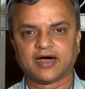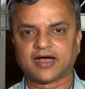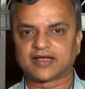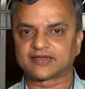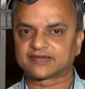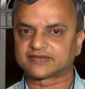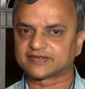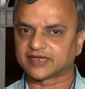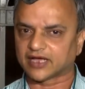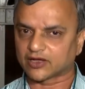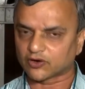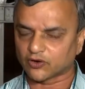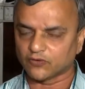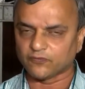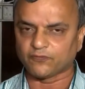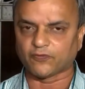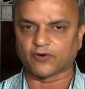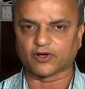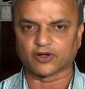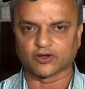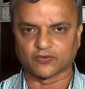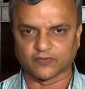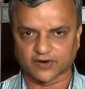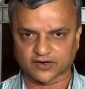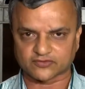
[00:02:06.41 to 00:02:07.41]
हजारों
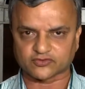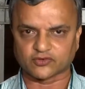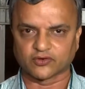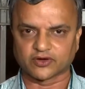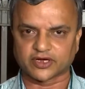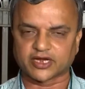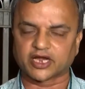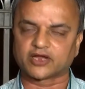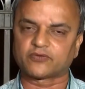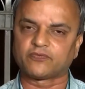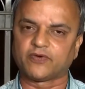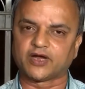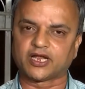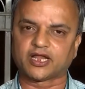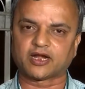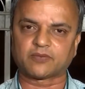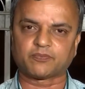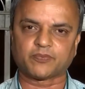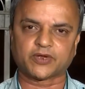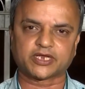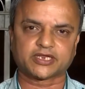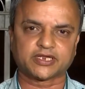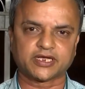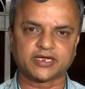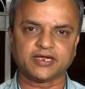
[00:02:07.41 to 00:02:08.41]
फॉलोअर्स उनके ट्विटर
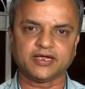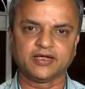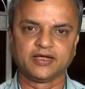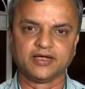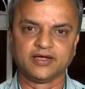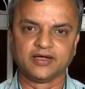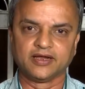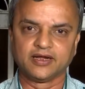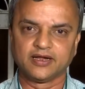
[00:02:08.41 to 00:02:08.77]
पे थे